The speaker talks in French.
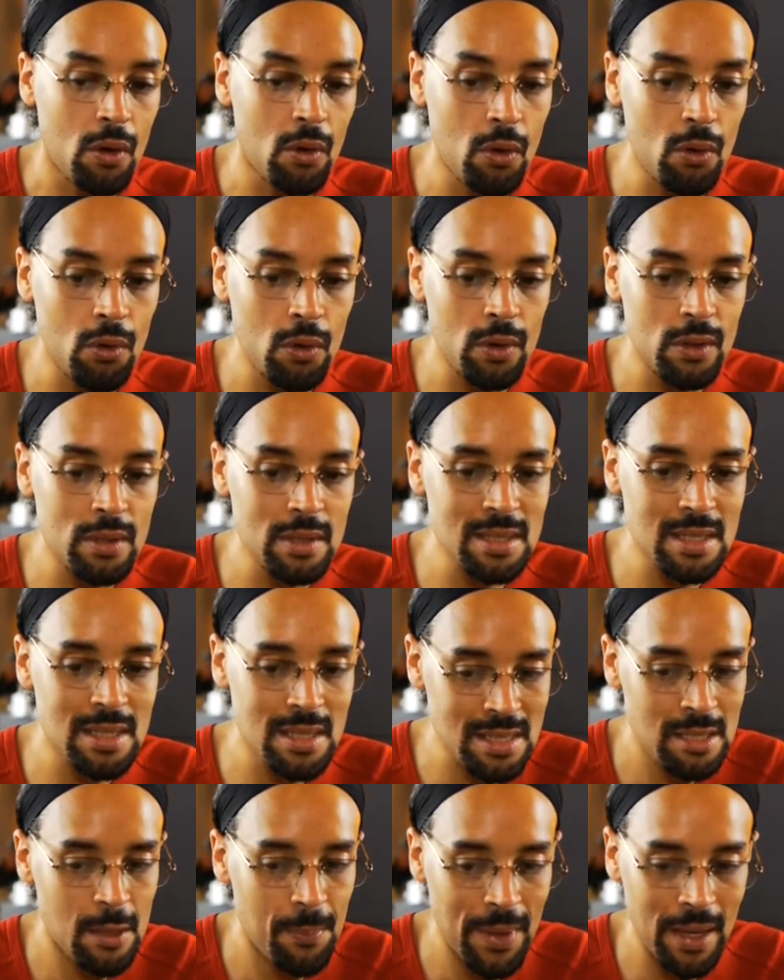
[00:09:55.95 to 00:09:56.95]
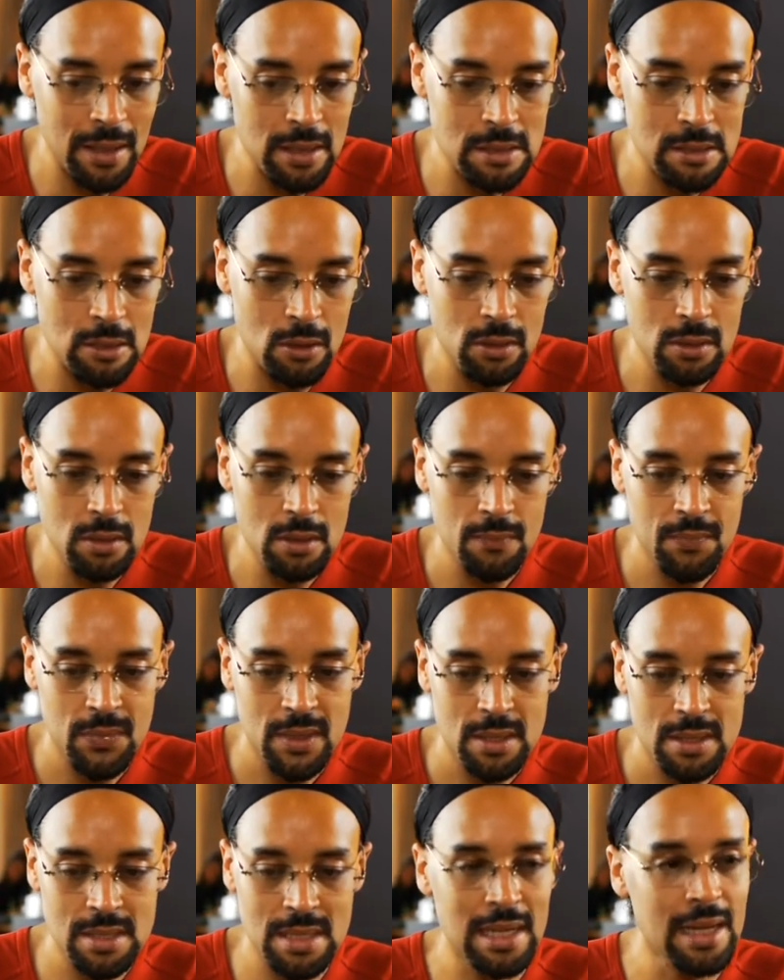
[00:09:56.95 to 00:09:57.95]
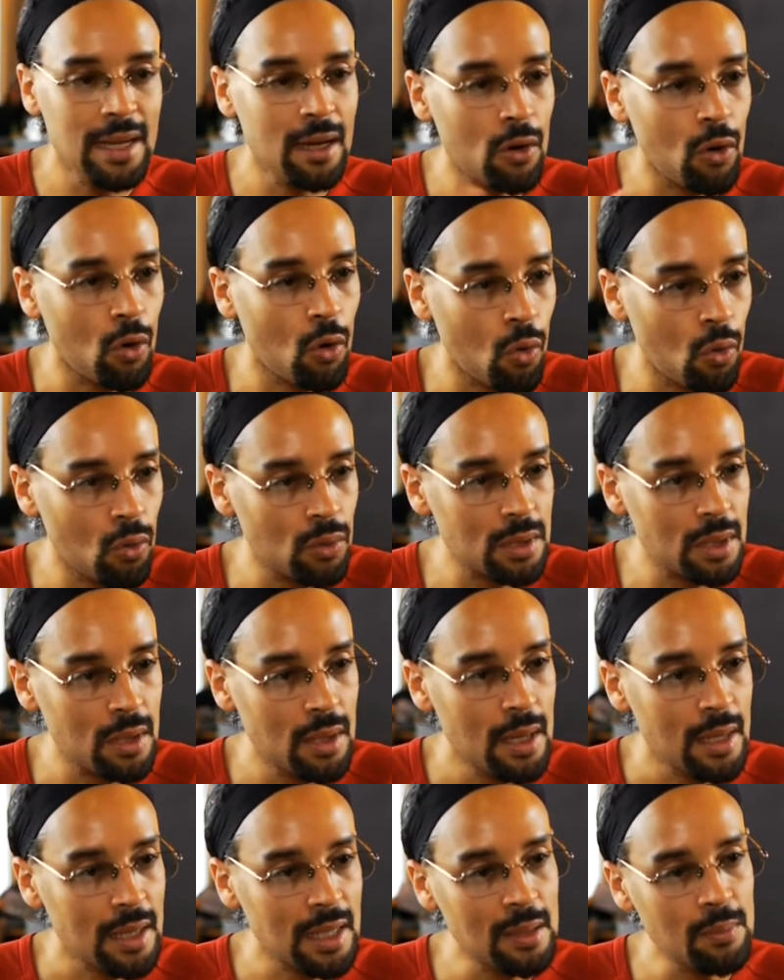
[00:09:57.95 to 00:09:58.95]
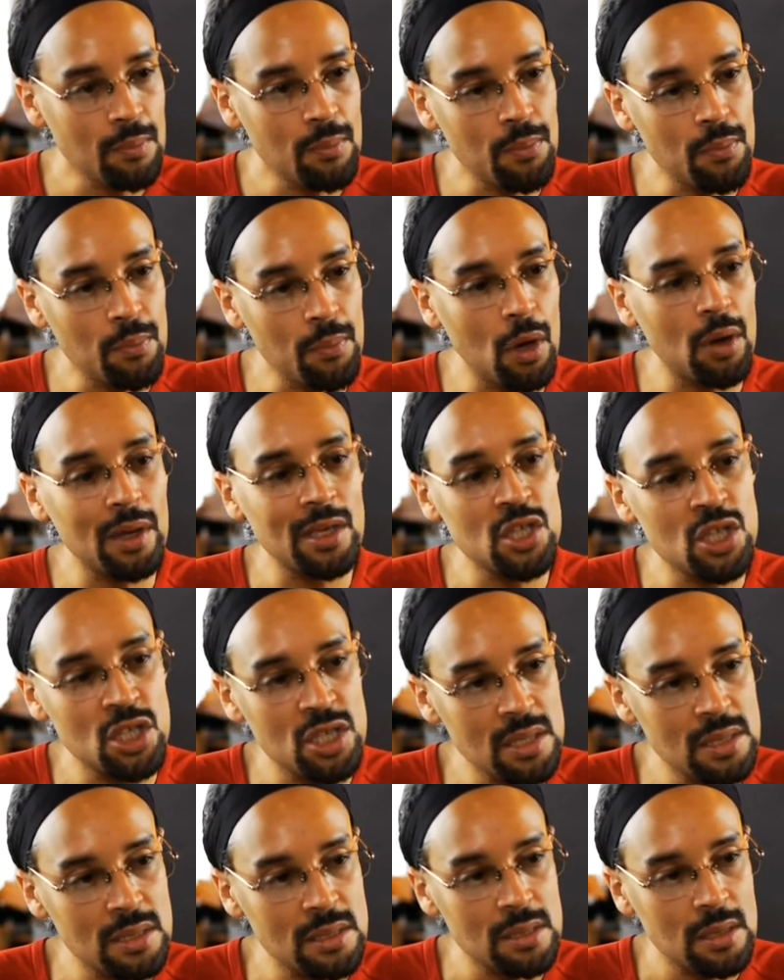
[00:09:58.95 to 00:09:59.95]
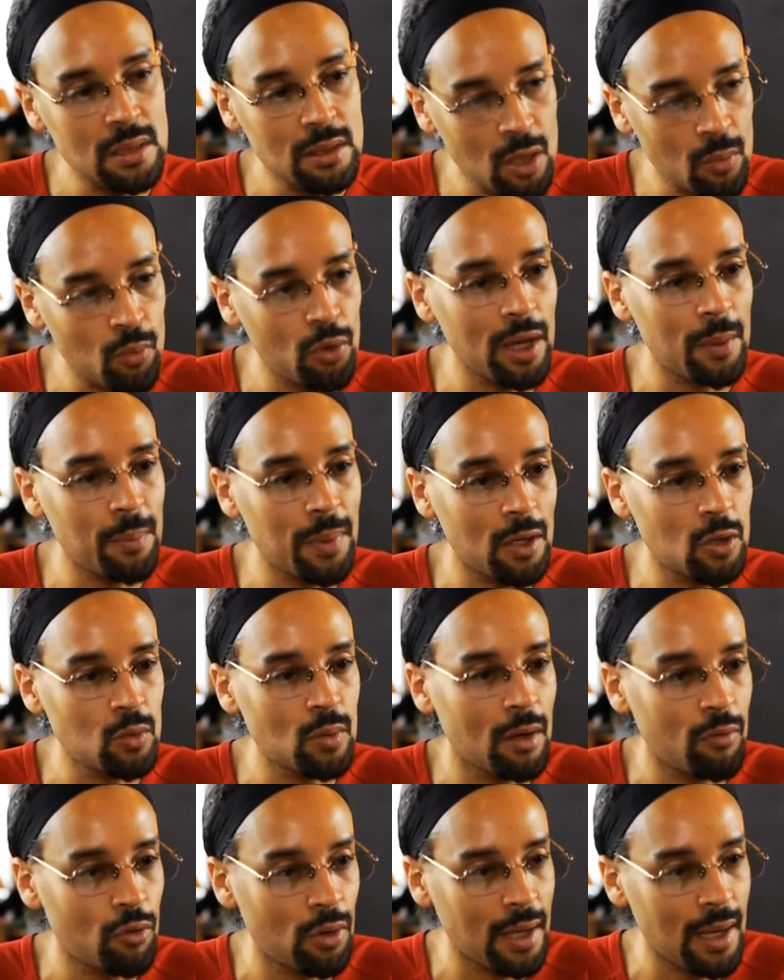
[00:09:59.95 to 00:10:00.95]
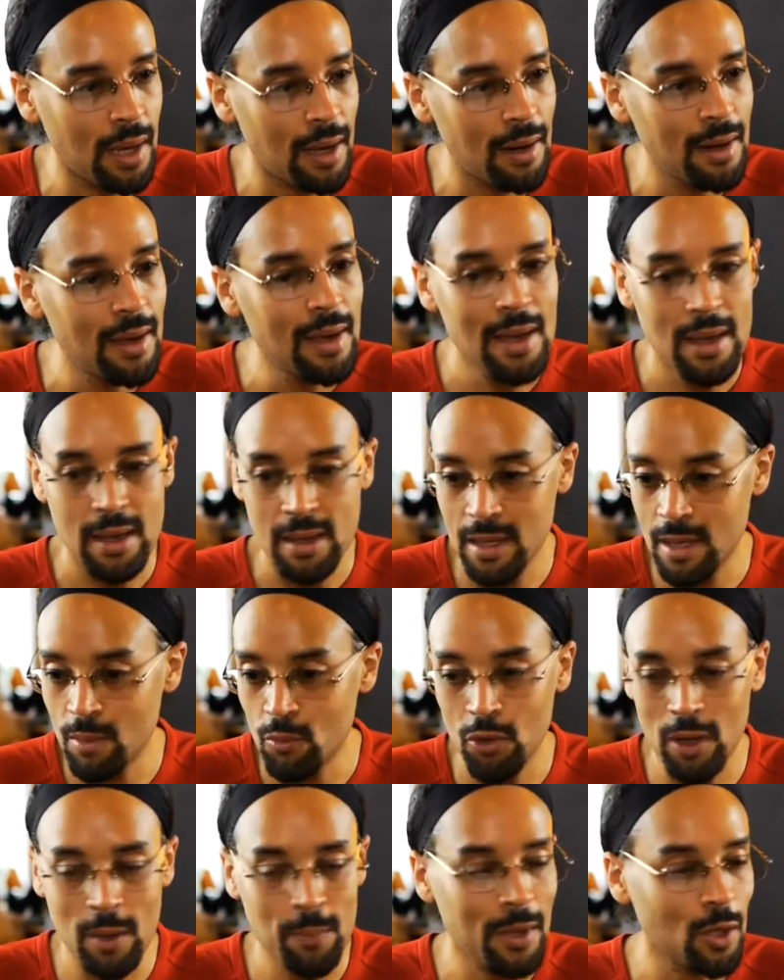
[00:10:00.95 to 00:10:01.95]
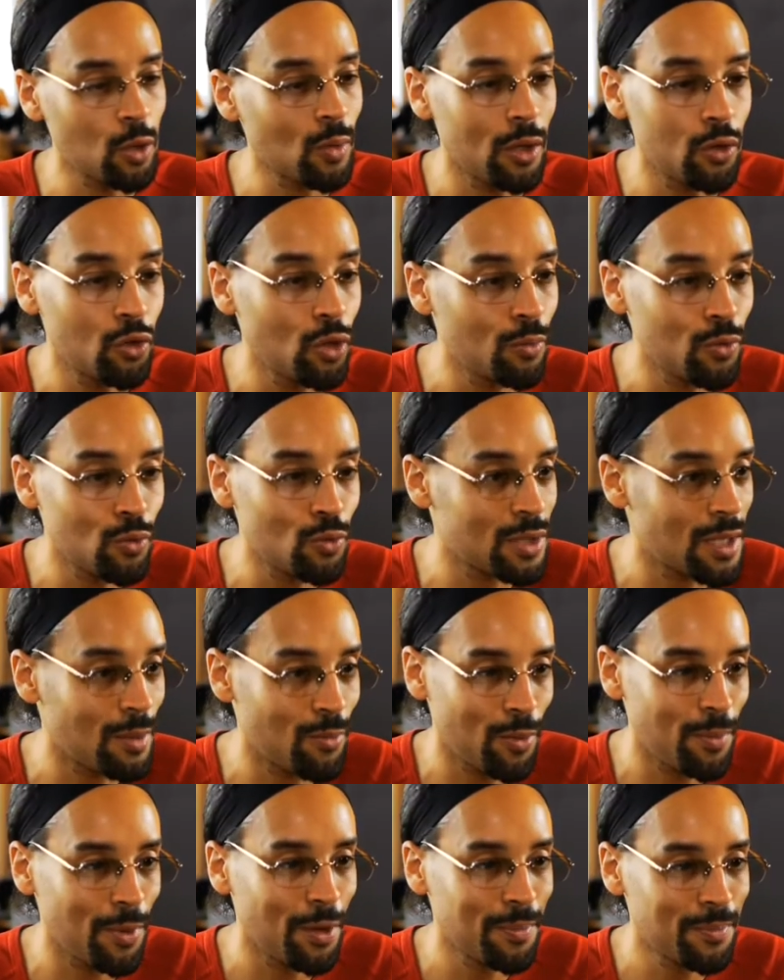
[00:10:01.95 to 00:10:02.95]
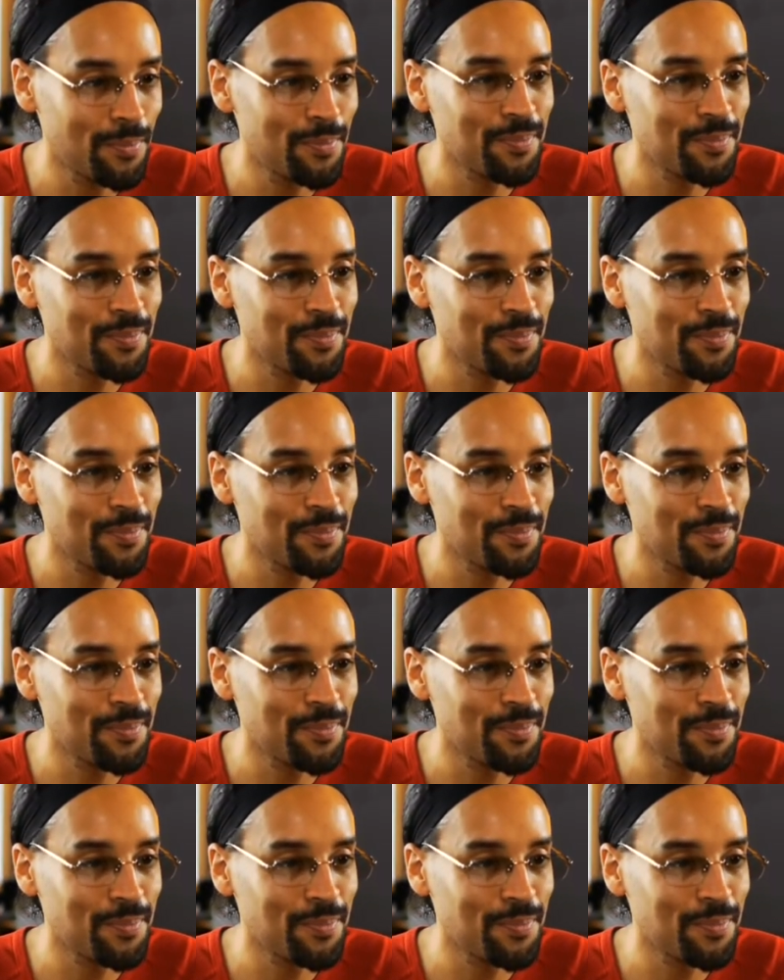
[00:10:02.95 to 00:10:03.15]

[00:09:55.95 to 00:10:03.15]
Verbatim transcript: Euh, c'est ces personnes, c'est les rencontres qui m'enrichissent dans mmh. mon répertoire vocal et mon répertoire d'homme tout simplement.